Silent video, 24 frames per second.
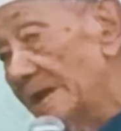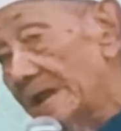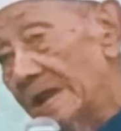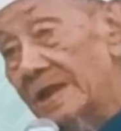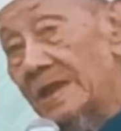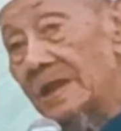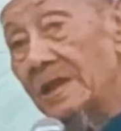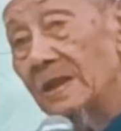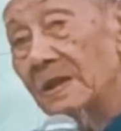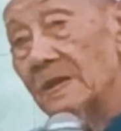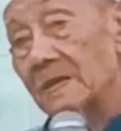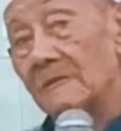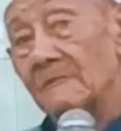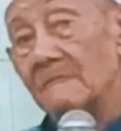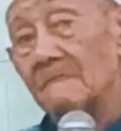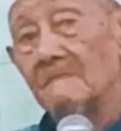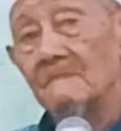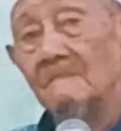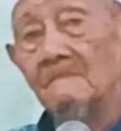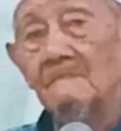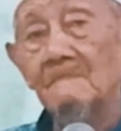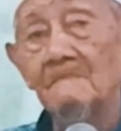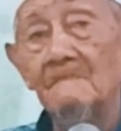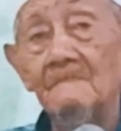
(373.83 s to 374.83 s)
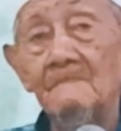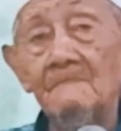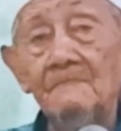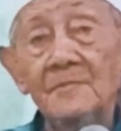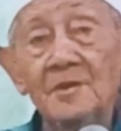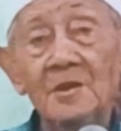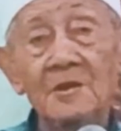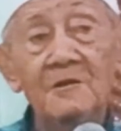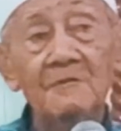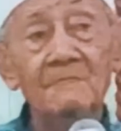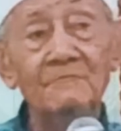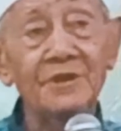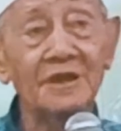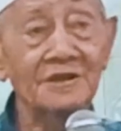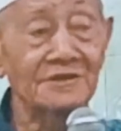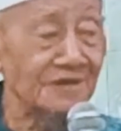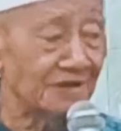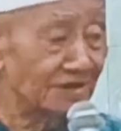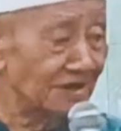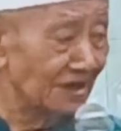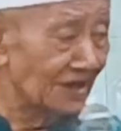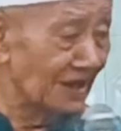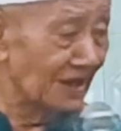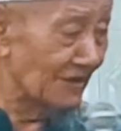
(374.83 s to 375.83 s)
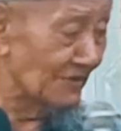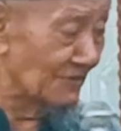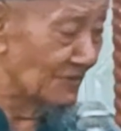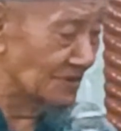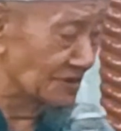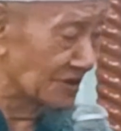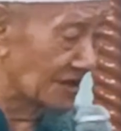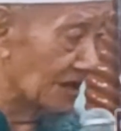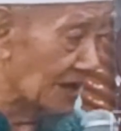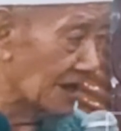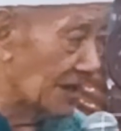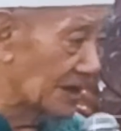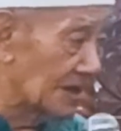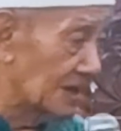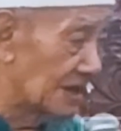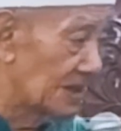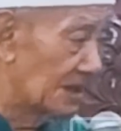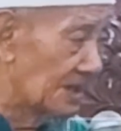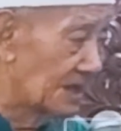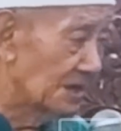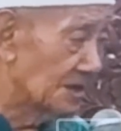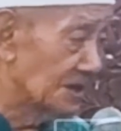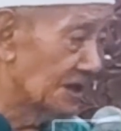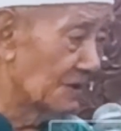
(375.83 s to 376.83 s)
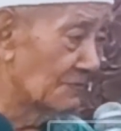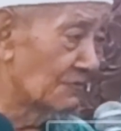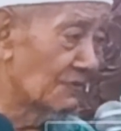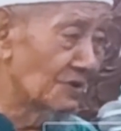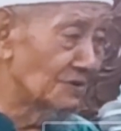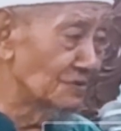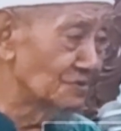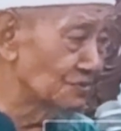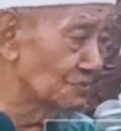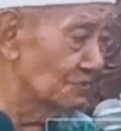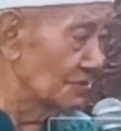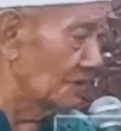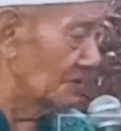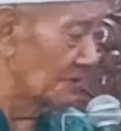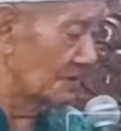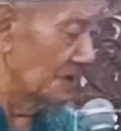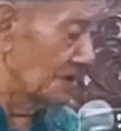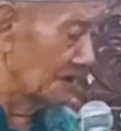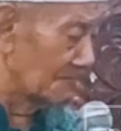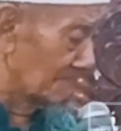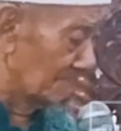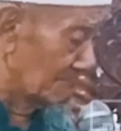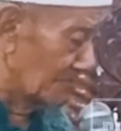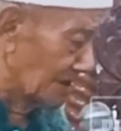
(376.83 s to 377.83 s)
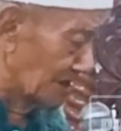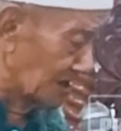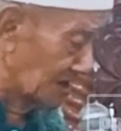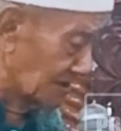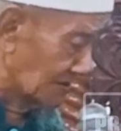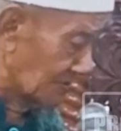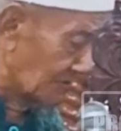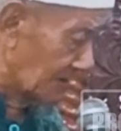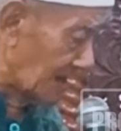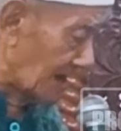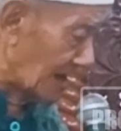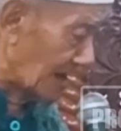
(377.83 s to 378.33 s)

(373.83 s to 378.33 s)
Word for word: eh biasane lah ngoten lah nek wong tua nemen niku